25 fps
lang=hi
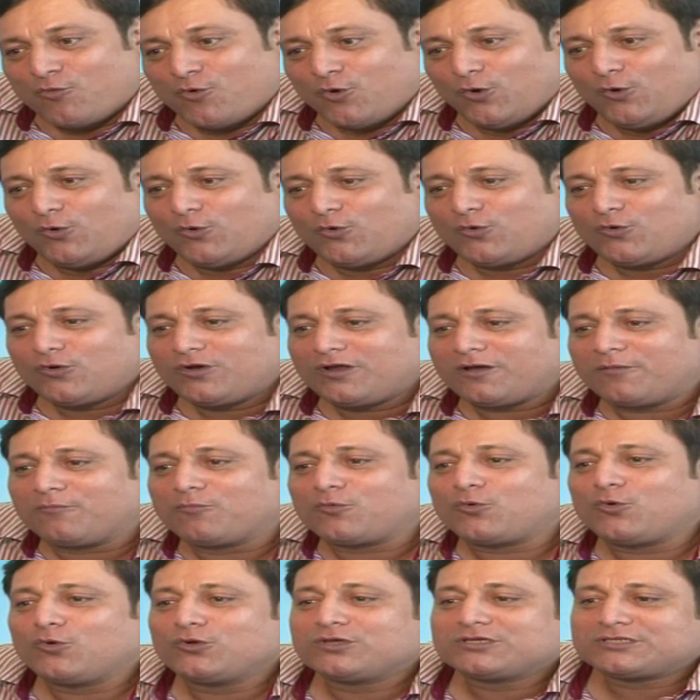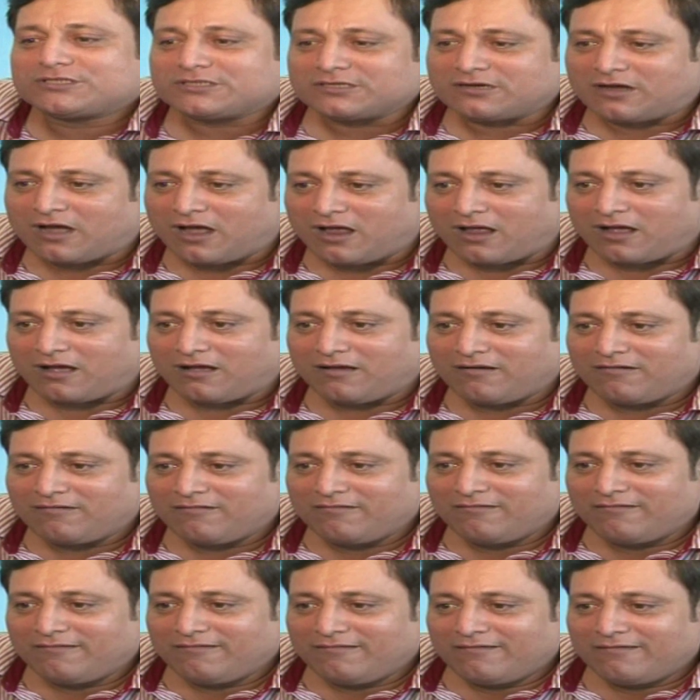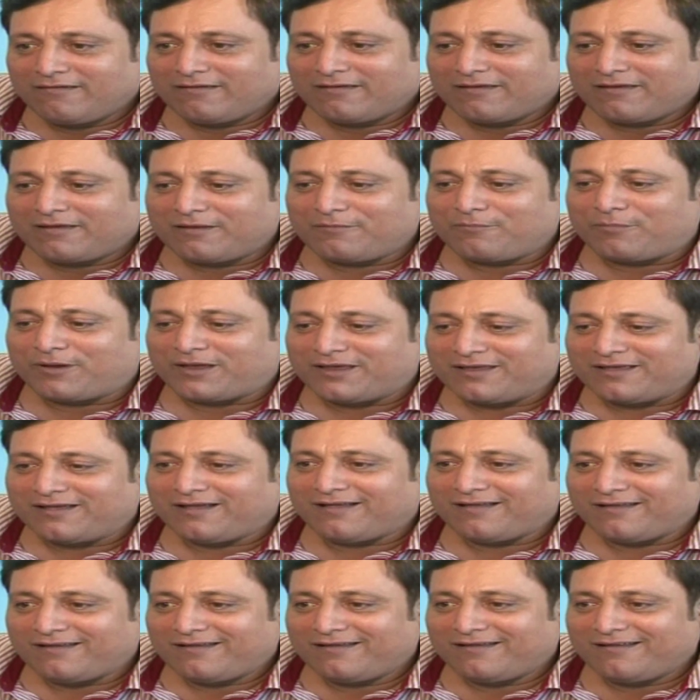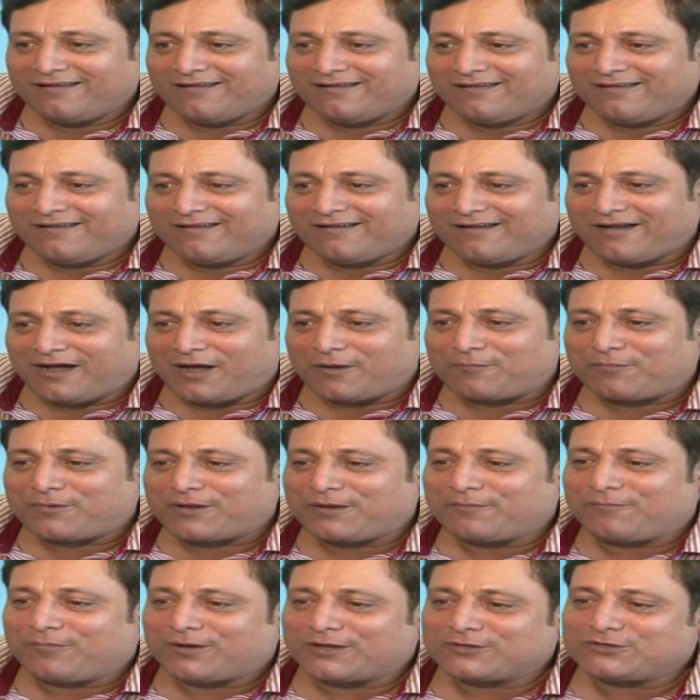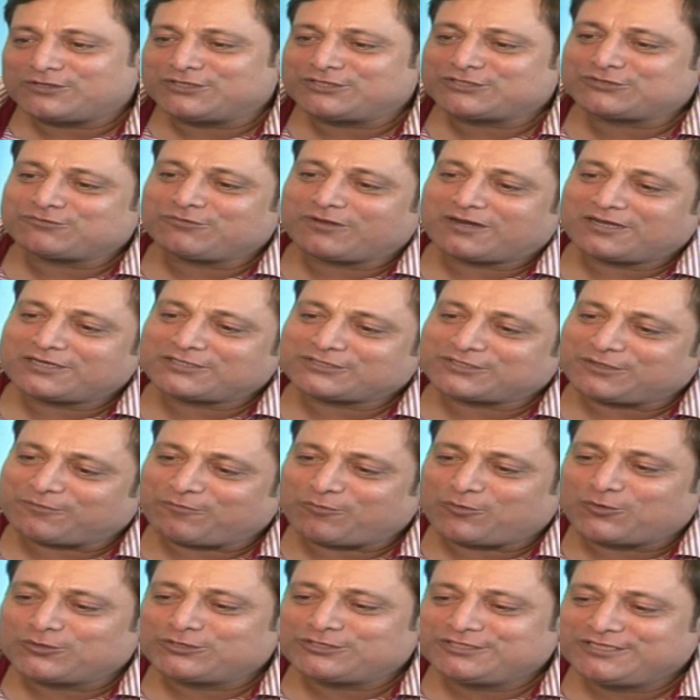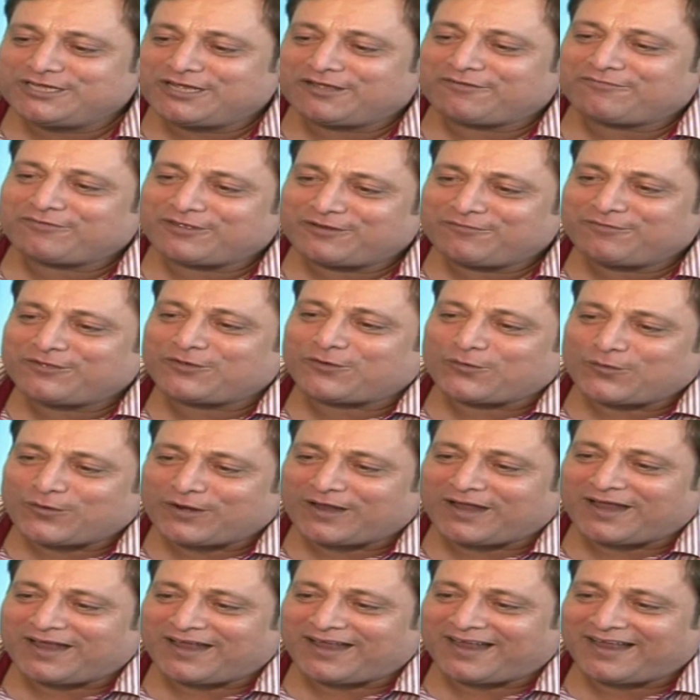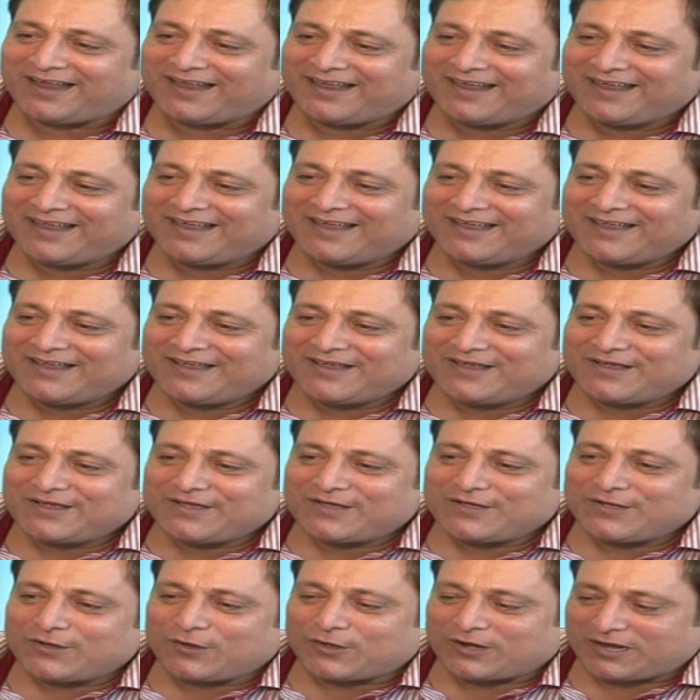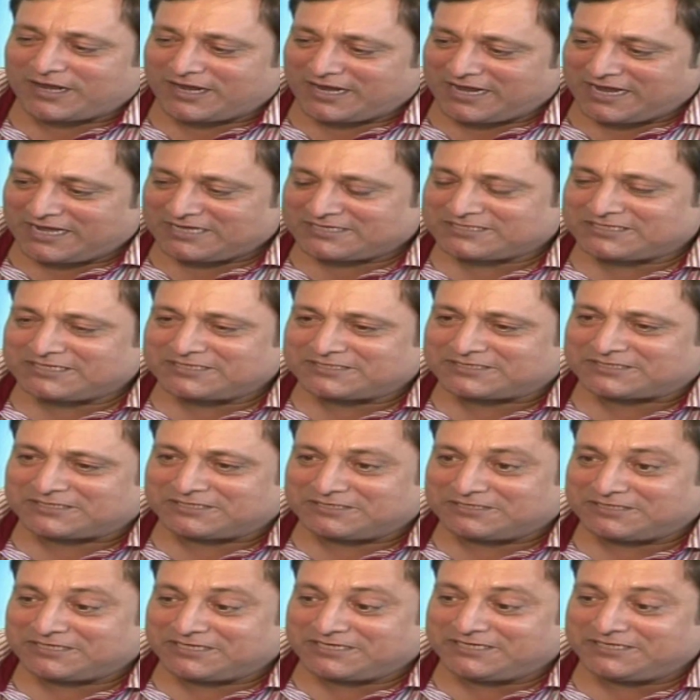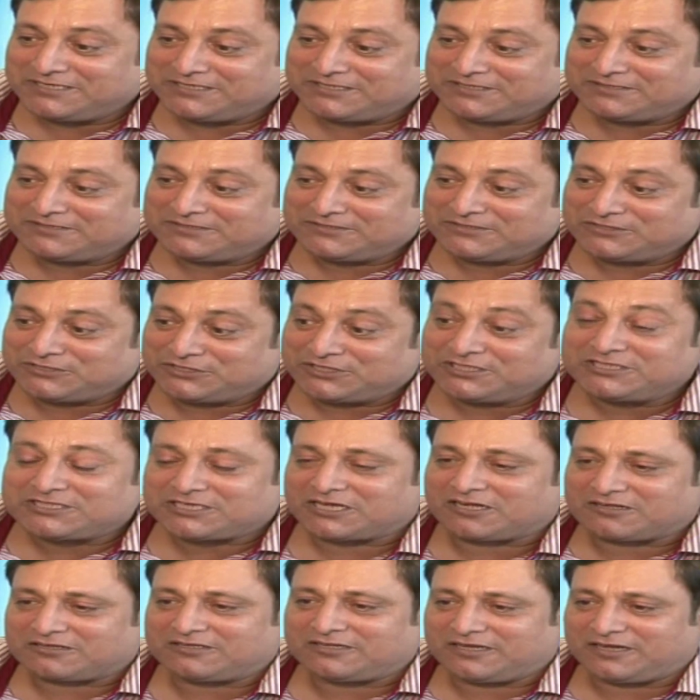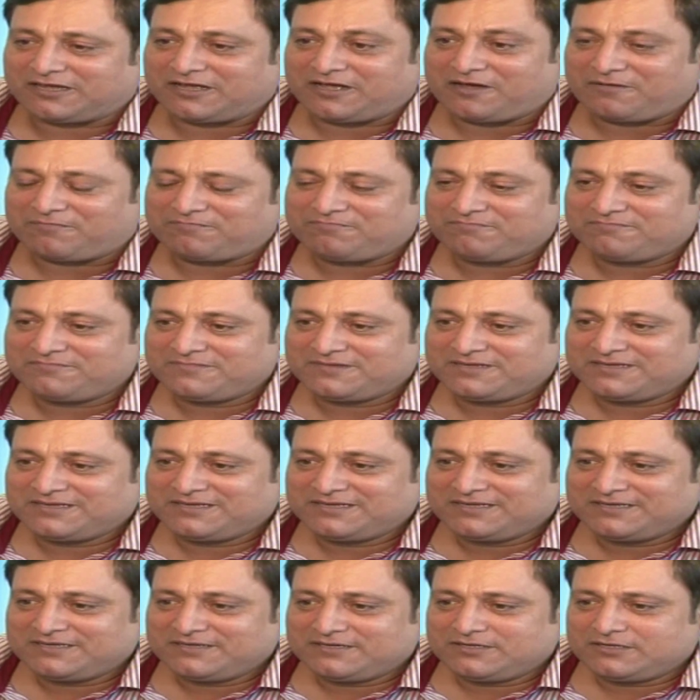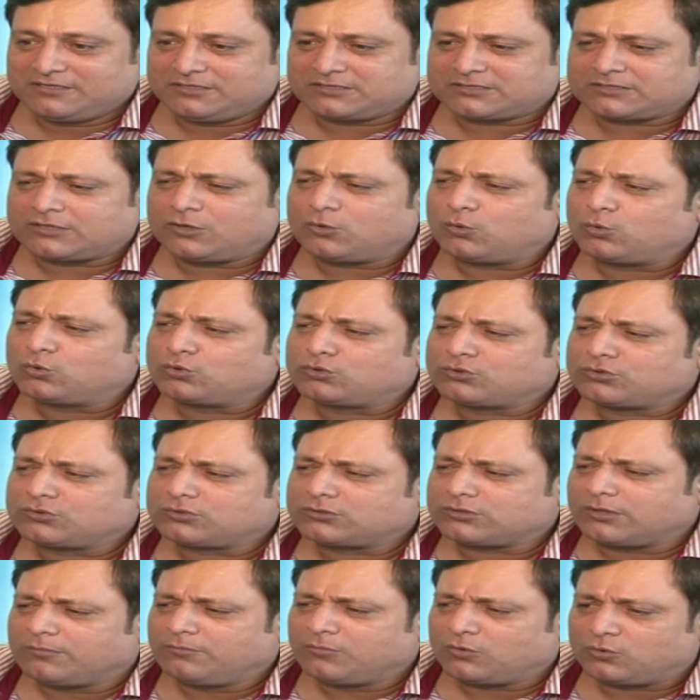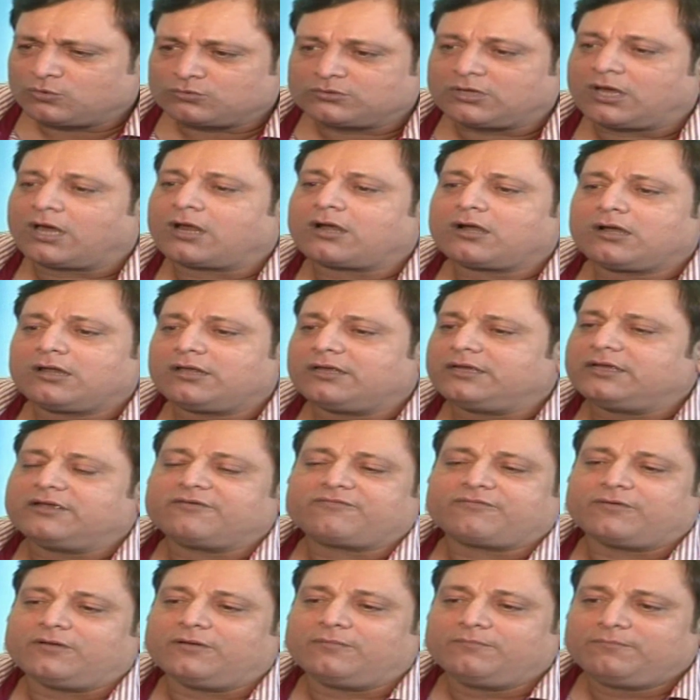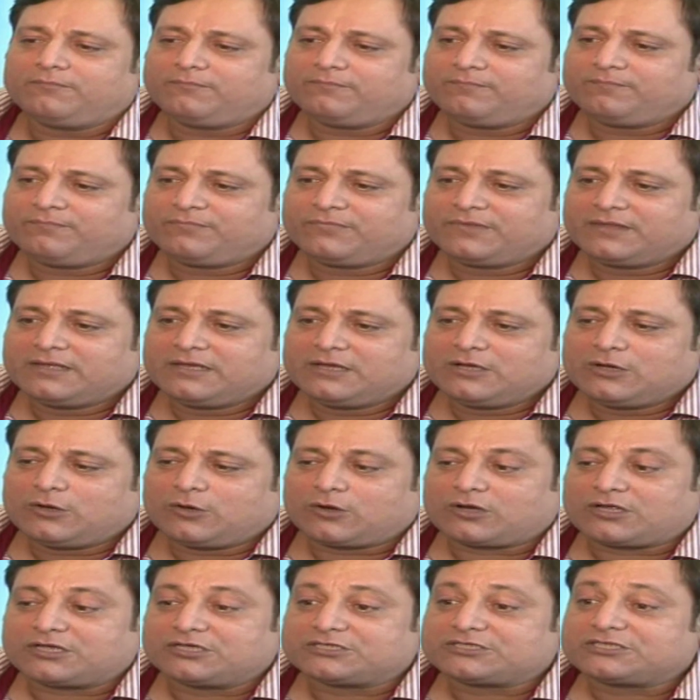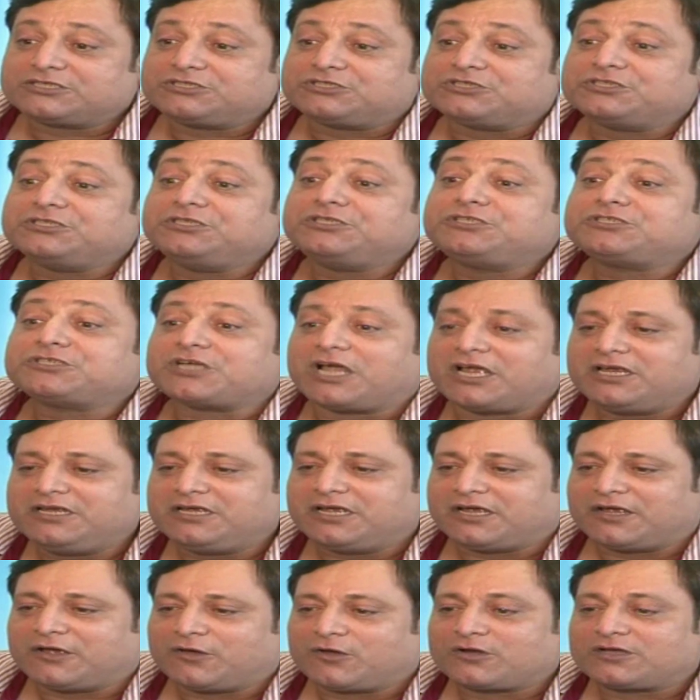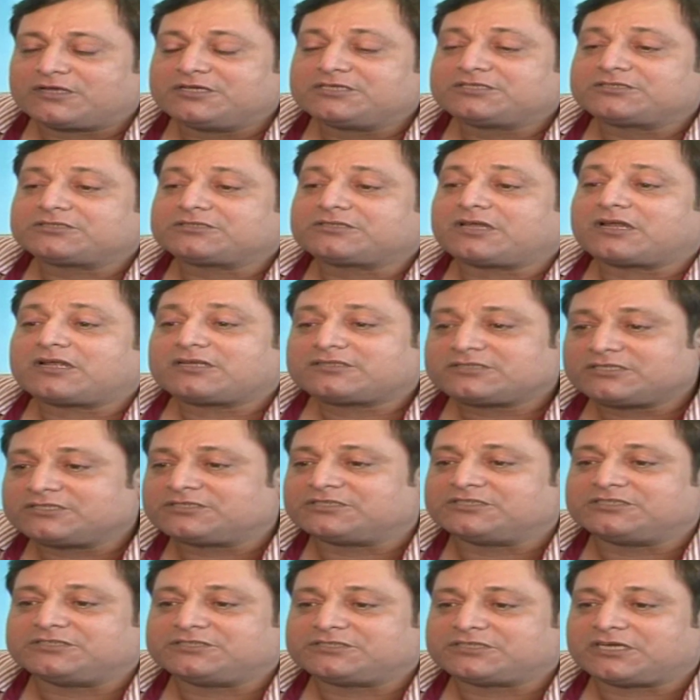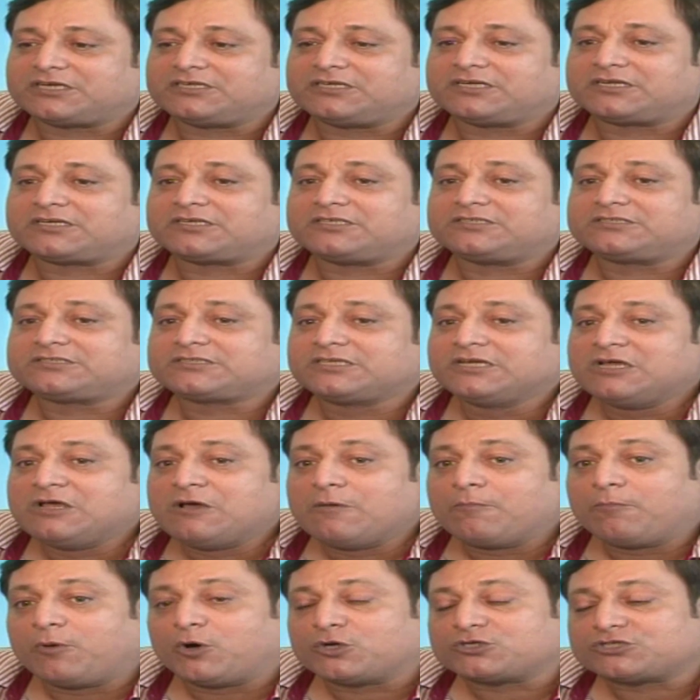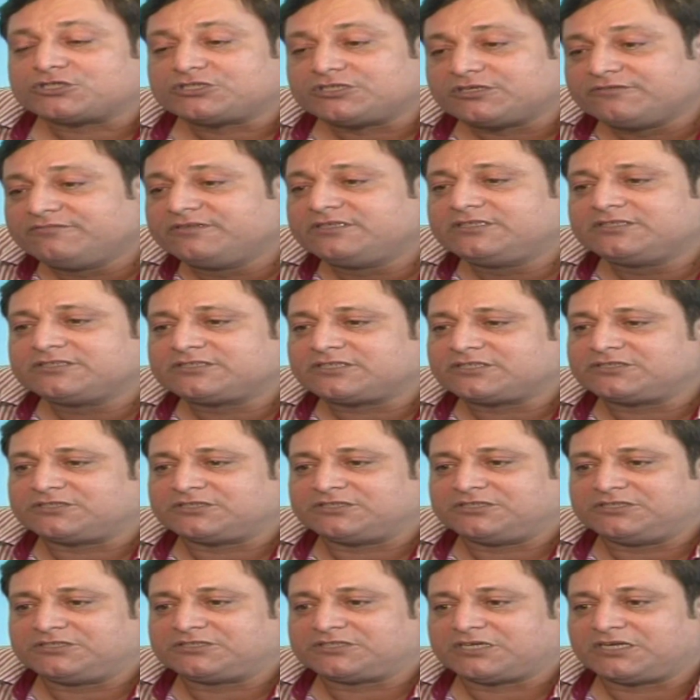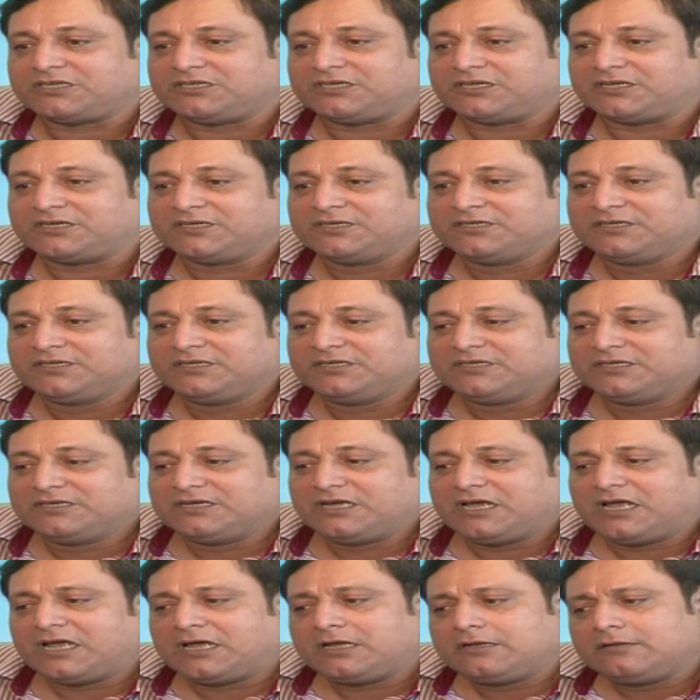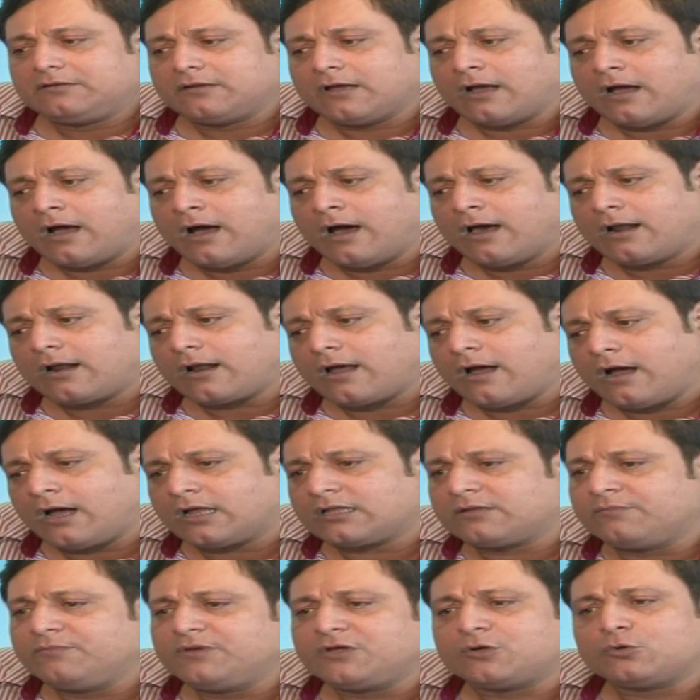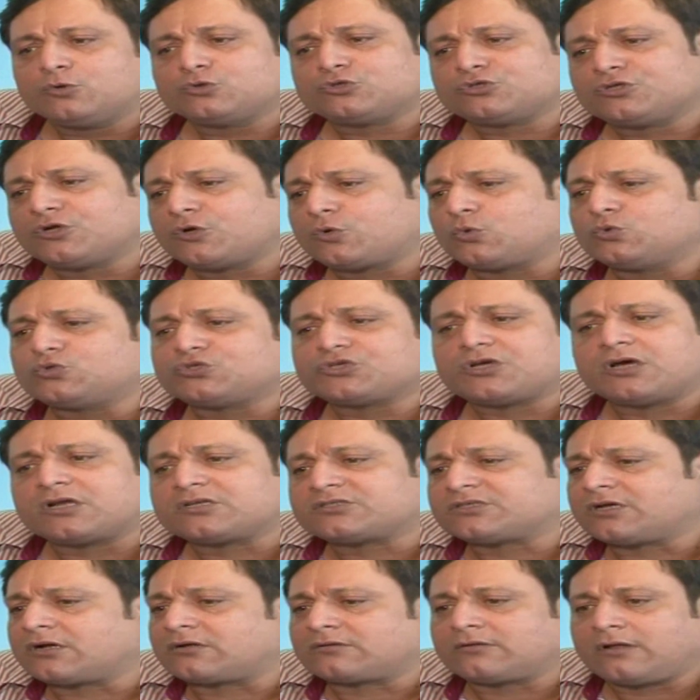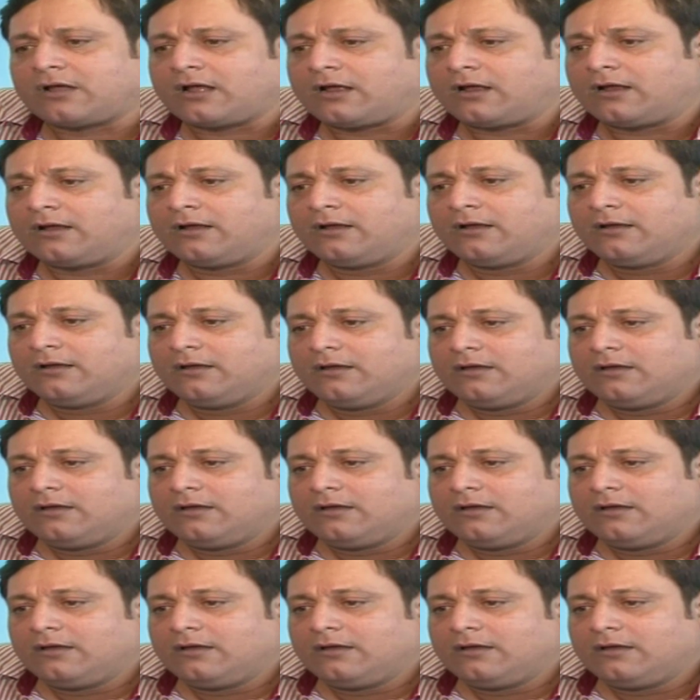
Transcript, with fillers: वो लोगों ने हमको सिखाया कि भैया आपके पास ईश्वर ने सब कुछ दिया है फिर भी रो रहे हैं और कैसे ज़िंदगी जी सकते हैं आप इसका उत्तम उदाहरण है ये फिल्म और कैसे जीनी चाहिए और किस तरह से जीनी चाहिए किस पॉजिटिविटी से जीनी चाहिए एंड हर आदमी कुछ ना कुछ कर सकता है